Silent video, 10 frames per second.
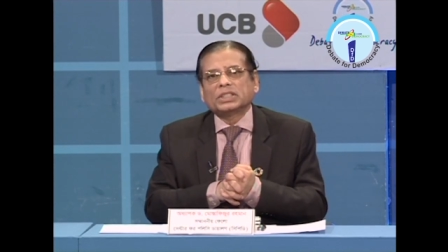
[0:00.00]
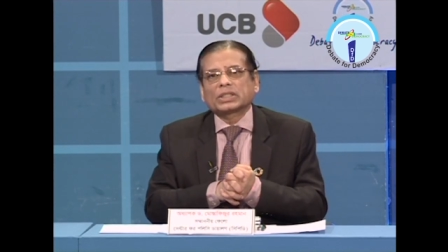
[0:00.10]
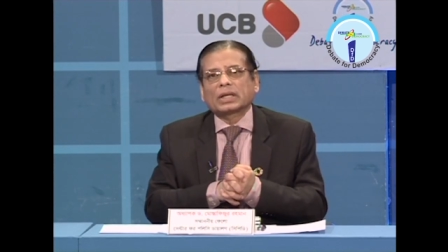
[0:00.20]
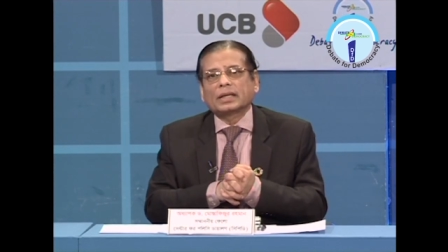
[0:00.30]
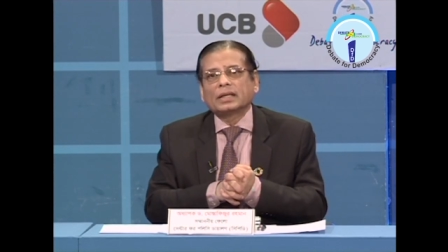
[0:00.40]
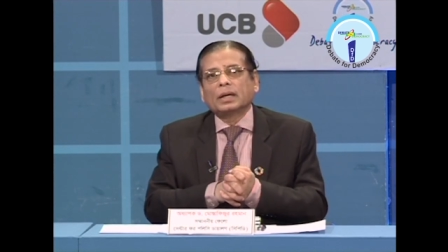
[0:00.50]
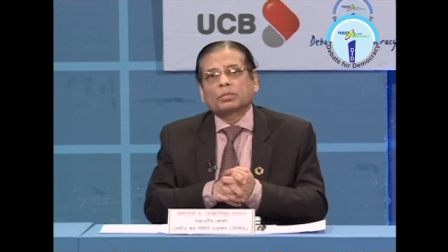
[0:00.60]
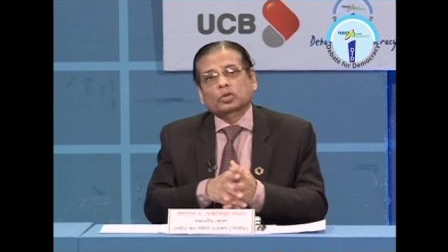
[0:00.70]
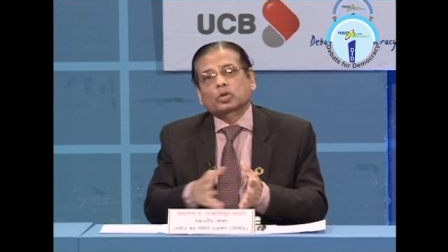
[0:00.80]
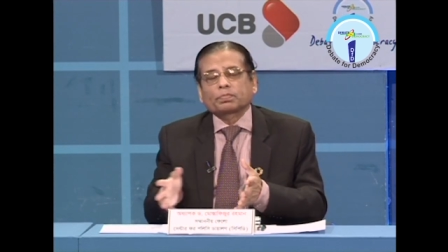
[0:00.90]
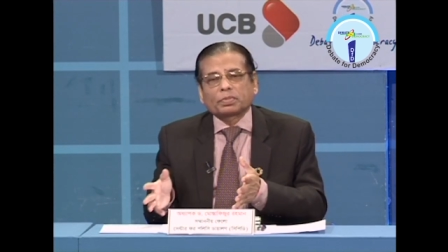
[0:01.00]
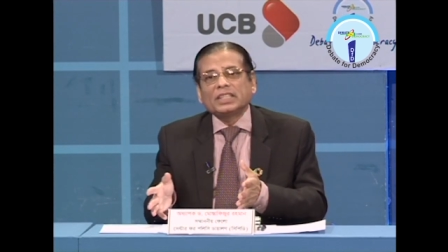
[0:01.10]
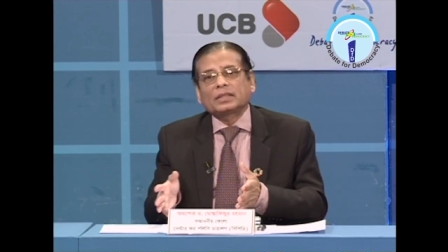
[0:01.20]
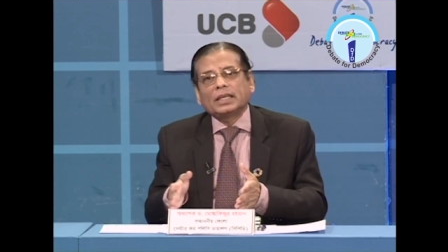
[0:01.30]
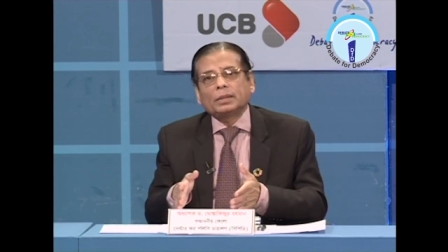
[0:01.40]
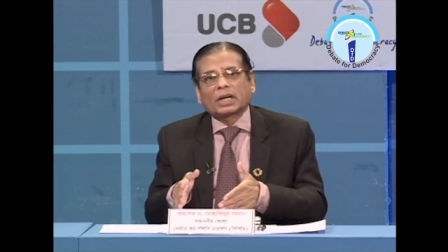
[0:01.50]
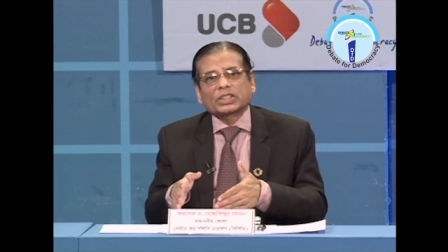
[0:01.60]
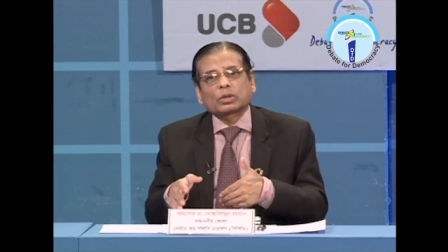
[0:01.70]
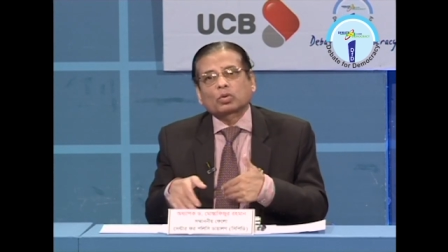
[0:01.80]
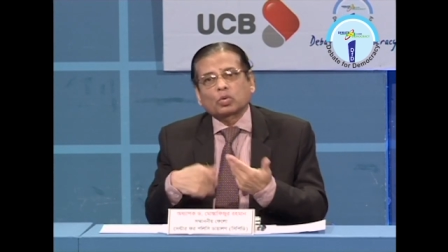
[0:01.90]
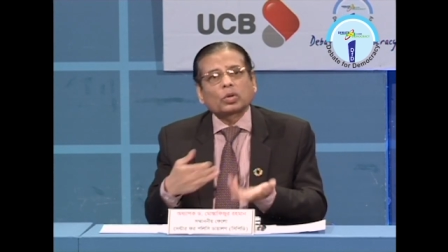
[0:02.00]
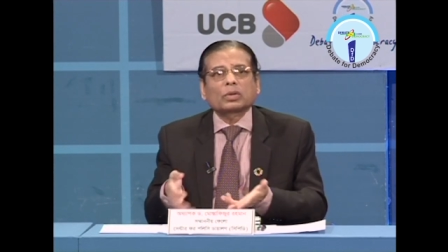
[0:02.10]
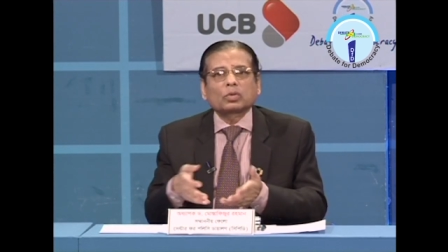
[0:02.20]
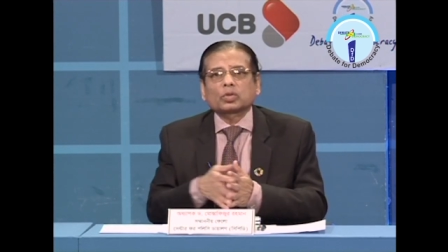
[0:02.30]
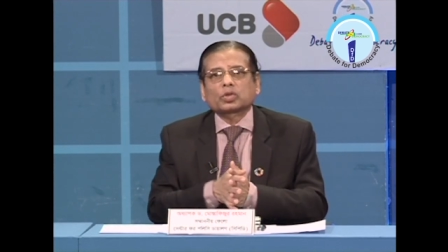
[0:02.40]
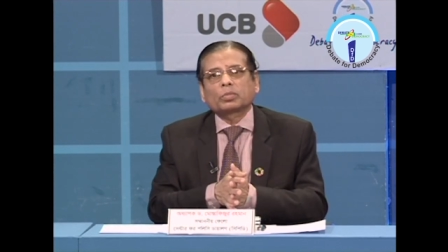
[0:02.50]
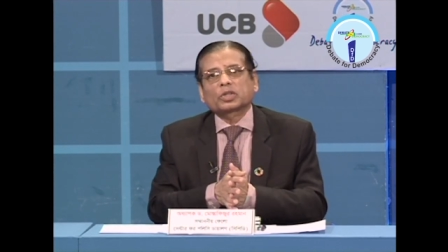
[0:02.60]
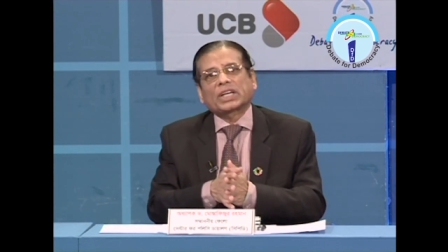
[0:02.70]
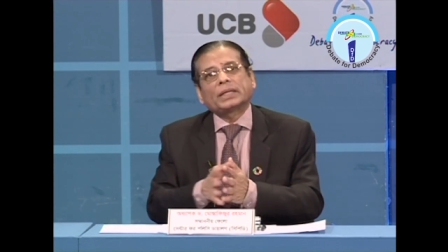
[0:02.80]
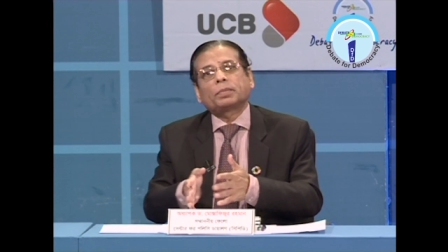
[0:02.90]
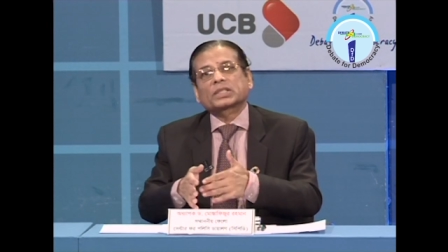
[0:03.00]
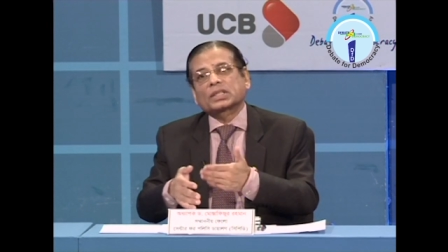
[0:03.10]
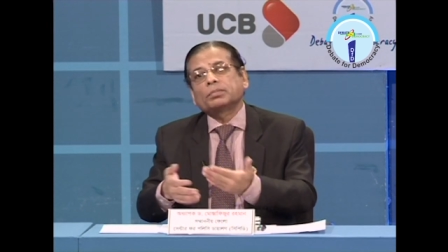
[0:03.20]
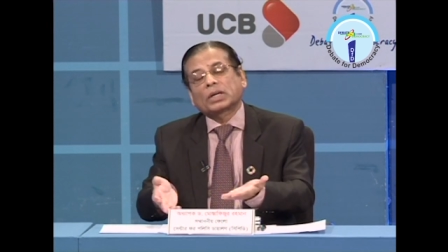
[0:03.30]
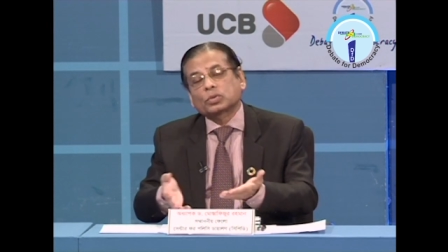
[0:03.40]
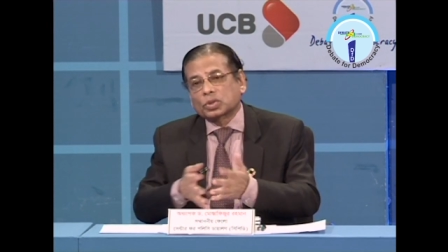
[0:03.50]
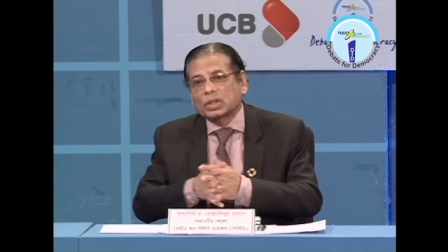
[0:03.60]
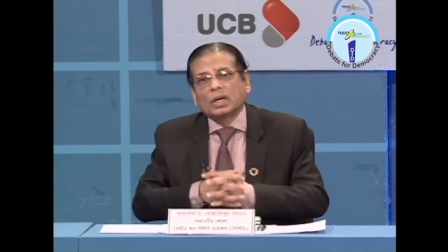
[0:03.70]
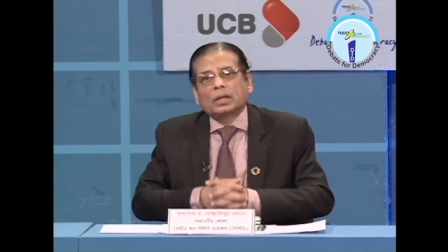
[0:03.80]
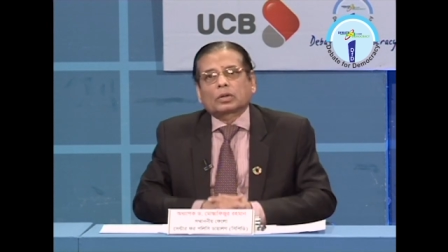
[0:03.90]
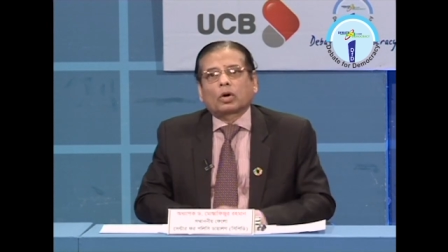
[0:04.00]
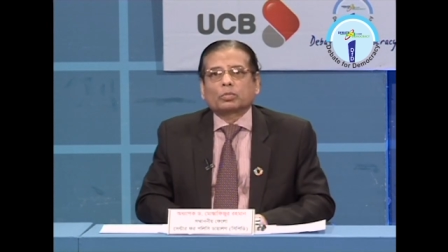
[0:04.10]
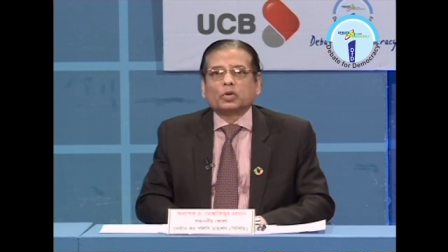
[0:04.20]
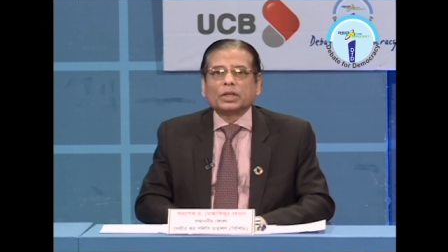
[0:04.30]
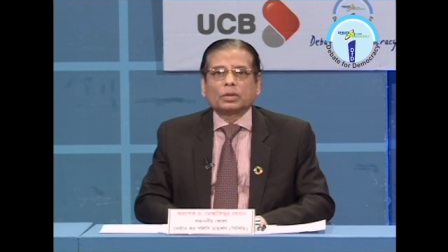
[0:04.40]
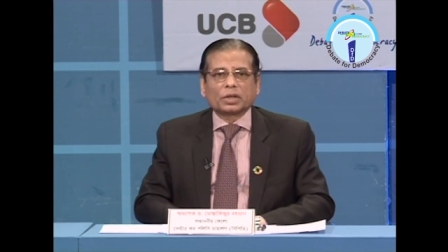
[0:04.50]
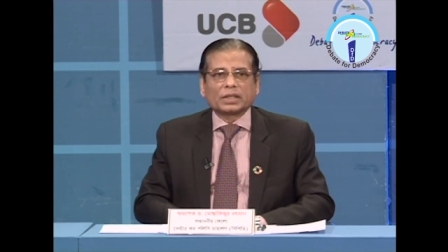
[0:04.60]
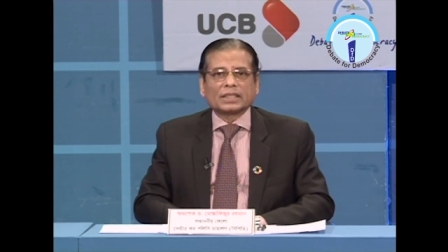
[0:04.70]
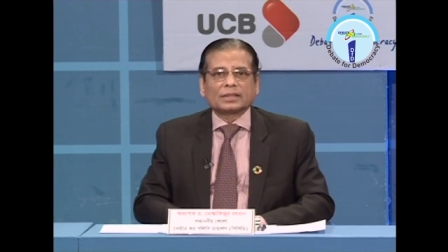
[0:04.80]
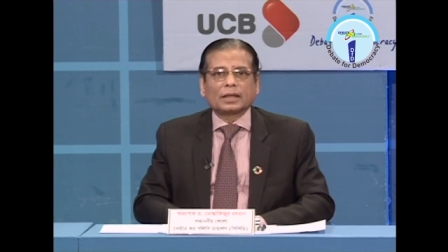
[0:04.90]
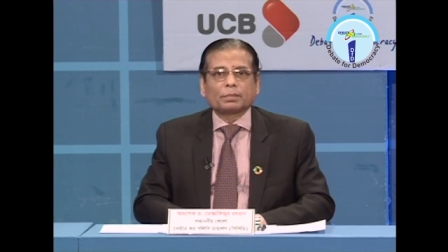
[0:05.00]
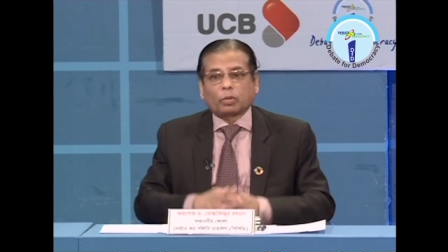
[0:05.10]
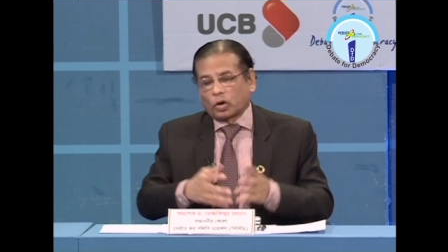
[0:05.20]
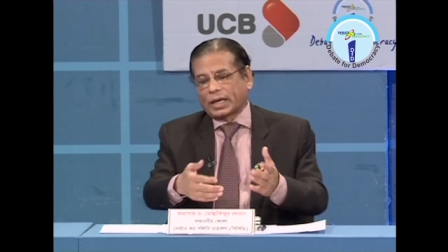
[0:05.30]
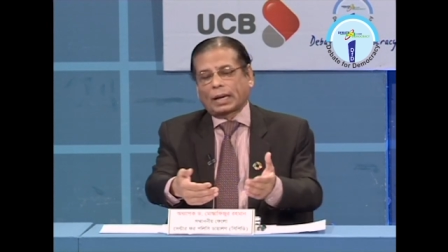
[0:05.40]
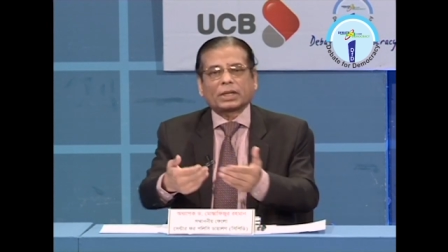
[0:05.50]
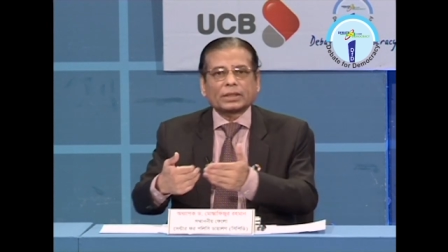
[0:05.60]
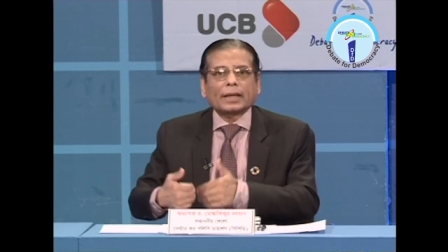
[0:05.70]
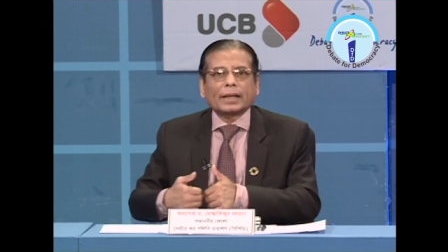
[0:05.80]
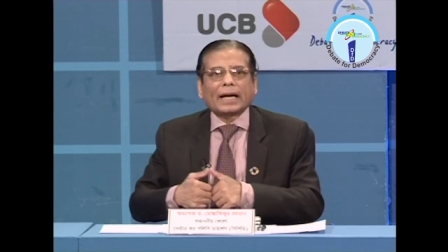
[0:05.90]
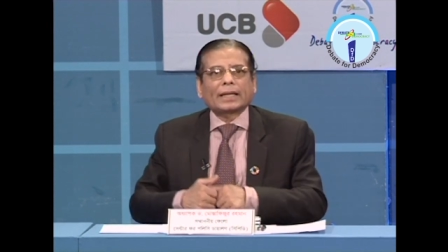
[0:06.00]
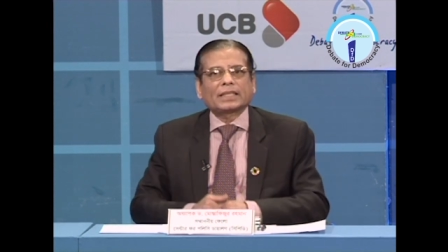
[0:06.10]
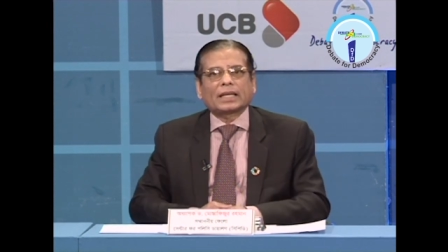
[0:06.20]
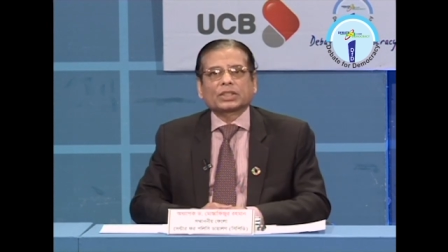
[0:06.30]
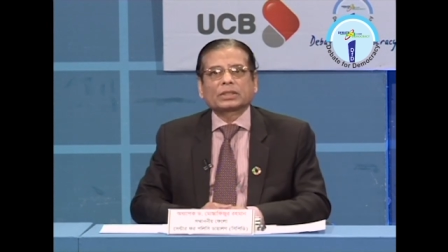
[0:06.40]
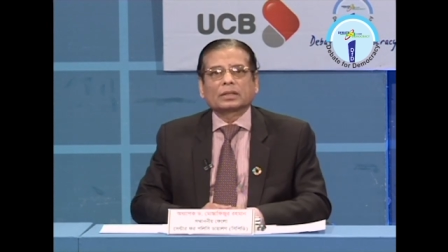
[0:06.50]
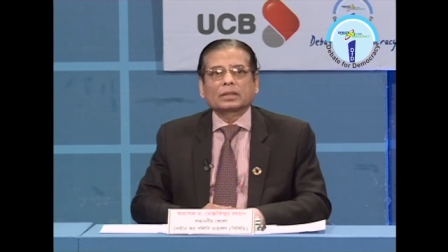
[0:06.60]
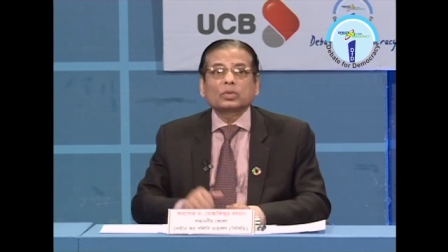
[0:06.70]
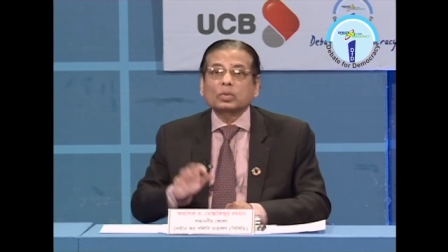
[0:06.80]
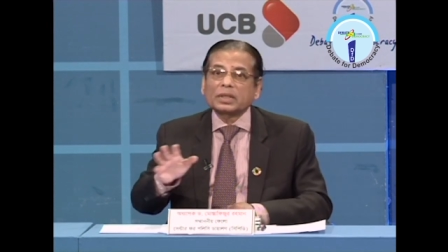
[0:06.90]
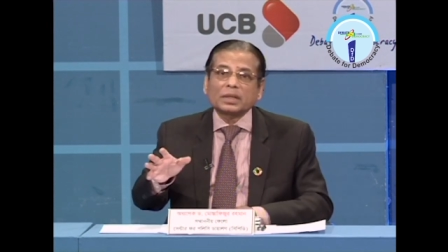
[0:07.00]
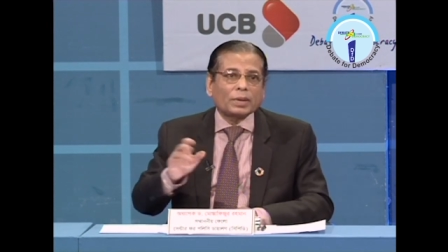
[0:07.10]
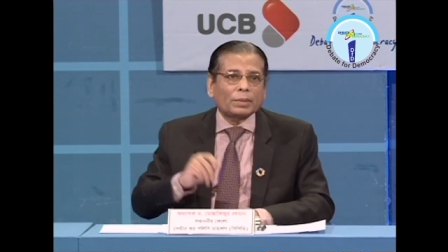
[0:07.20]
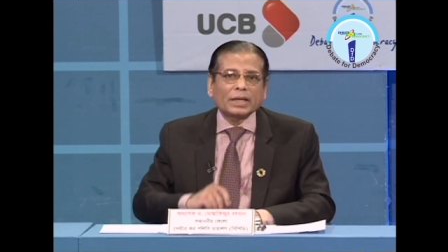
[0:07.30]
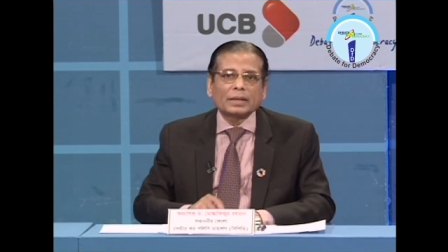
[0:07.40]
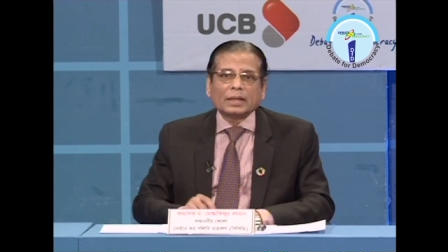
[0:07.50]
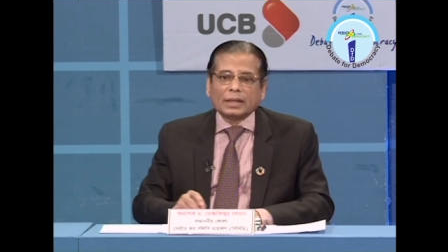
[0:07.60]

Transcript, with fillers: সালে প্রথম তিন তিন মাসে কোনো না কোনো সময় ষাট পার্সেন্ট মানুষ কর্মহীন হয়ে গেছিলেন পরে আবার তারা কাজে আসছেন কিন্তু কিভাবে